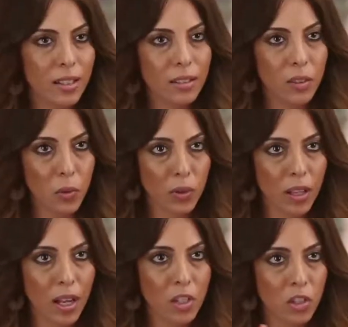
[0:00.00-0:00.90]
حددت إنه
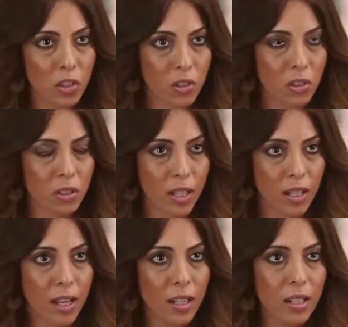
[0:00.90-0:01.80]
12
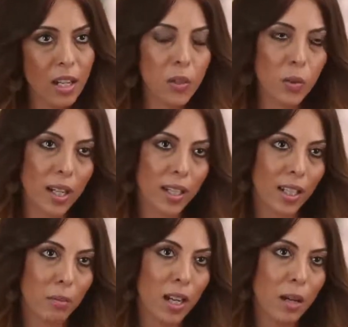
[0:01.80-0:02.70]
يناير لأنه
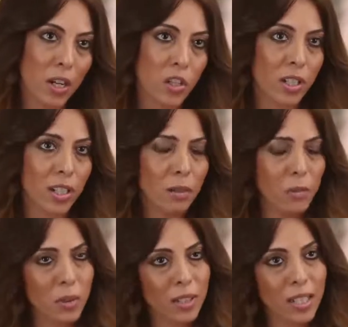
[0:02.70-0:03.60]
كان قبلها 10
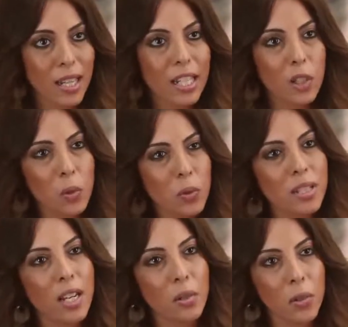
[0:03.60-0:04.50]
أيام قلت
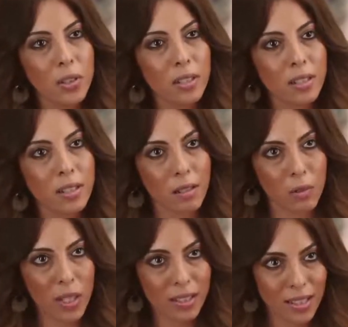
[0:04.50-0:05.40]
يكون زي روترز
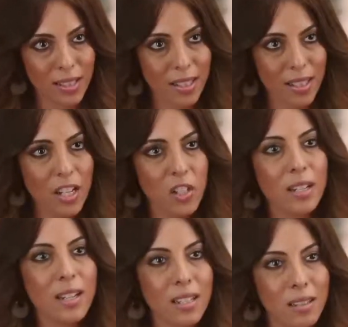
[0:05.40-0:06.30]
وقت قصير
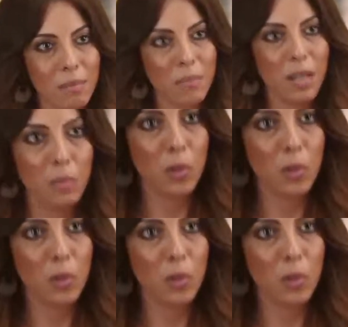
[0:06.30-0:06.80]
عشان الناس ما